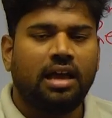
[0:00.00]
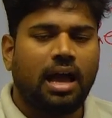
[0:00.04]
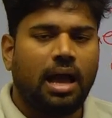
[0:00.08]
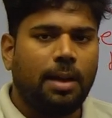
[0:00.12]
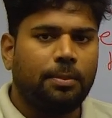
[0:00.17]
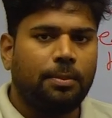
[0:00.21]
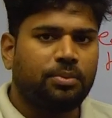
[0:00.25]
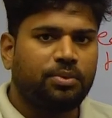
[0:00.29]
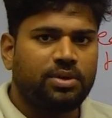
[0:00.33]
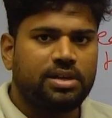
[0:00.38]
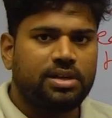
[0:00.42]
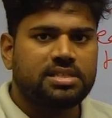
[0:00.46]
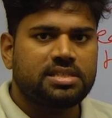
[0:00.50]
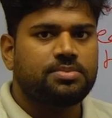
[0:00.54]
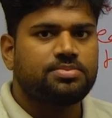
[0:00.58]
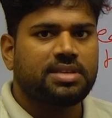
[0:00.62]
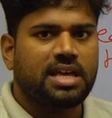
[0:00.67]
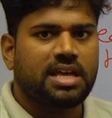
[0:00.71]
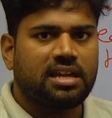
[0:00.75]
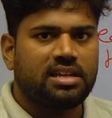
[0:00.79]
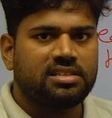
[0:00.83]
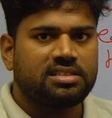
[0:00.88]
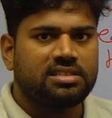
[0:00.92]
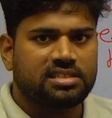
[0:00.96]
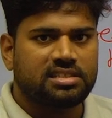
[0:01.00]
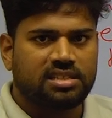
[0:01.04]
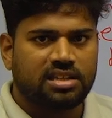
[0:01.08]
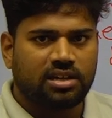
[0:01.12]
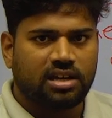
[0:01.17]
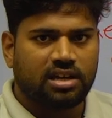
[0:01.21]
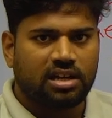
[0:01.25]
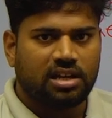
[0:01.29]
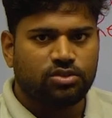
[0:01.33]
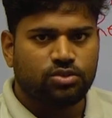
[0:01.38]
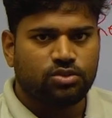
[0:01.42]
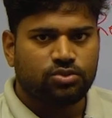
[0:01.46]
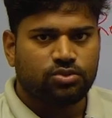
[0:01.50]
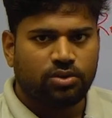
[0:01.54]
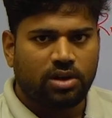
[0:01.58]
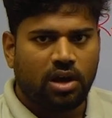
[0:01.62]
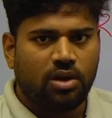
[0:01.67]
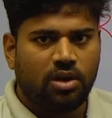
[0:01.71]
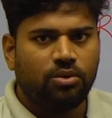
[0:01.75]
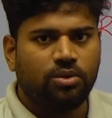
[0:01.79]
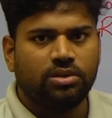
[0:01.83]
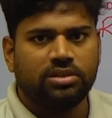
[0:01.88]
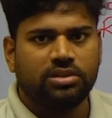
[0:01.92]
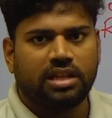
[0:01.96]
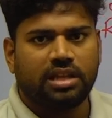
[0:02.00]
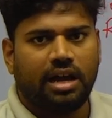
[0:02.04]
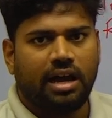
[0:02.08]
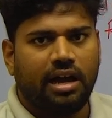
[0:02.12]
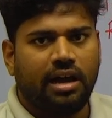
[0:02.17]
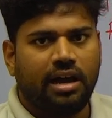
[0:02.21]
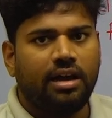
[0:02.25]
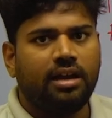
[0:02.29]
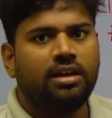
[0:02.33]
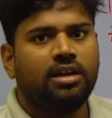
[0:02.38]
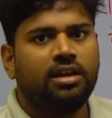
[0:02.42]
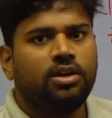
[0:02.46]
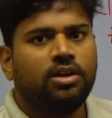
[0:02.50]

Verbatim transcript: आपको ये सब सारी चीजें का जो चुनाव होता है